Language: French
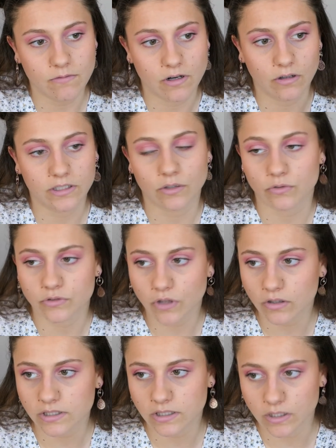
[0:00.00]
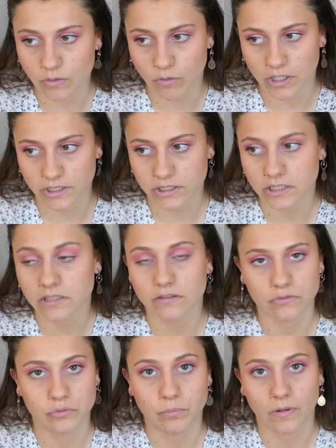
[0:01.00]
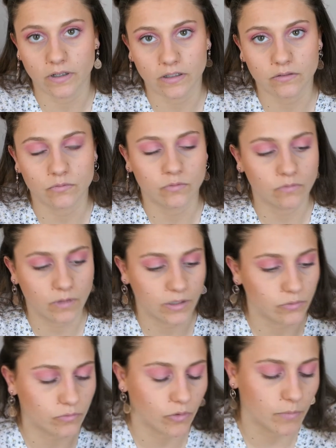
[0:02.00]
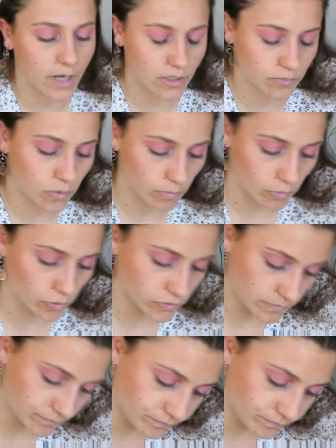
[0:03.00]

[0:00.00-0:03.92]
ou alors qui ressortent et qui lui ont acheté euh, du pain ou voilà, du fromage, peu importe.